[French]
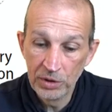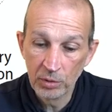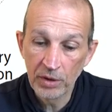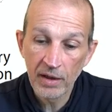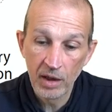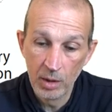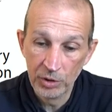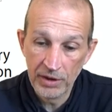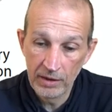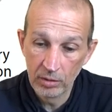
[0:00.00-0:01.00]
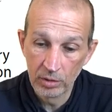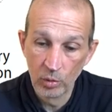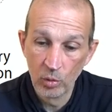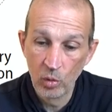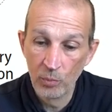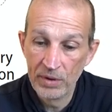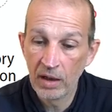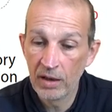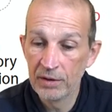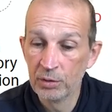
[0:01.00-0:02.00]
on créera un modèle, on
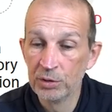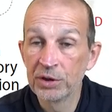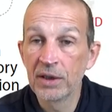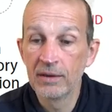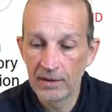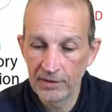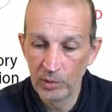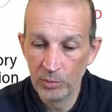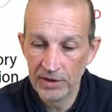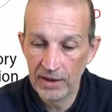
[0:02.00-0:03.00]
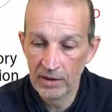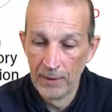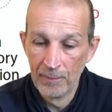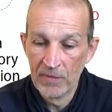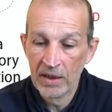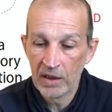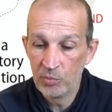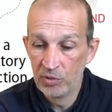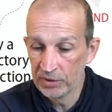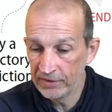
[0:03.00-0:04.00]
compilera et on entraînera ce modèle, et
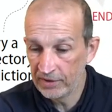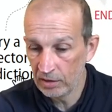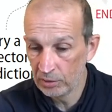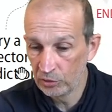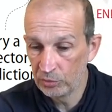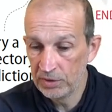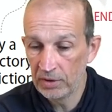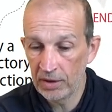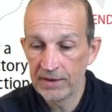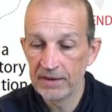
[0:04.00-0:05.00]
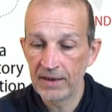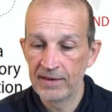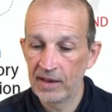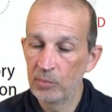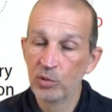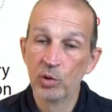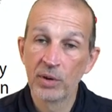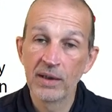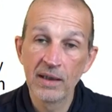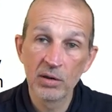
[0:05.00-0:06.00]
puis on essaiera ensuite, la dernière étape, de
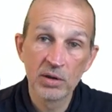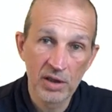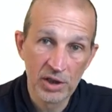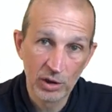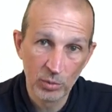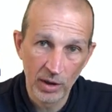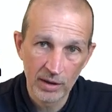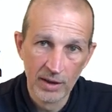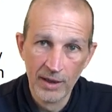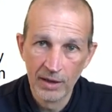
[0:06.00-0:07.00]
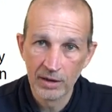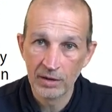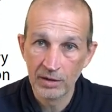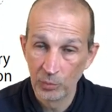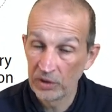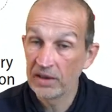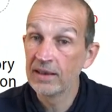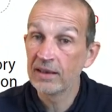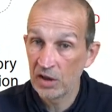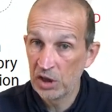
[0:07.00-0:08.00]
prédire une trajectoire euh, de prédire
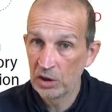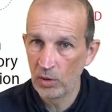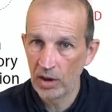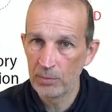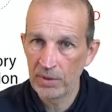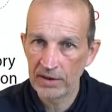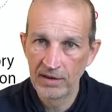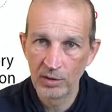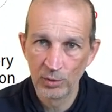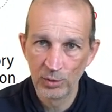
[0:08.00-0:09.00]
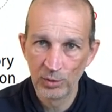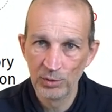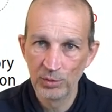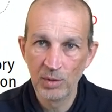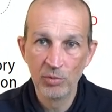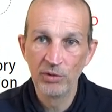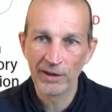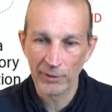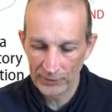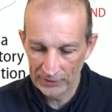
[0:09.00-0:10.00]
des trajectoires à partir de, début de
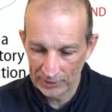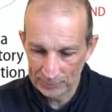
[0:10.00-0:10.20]
séquence.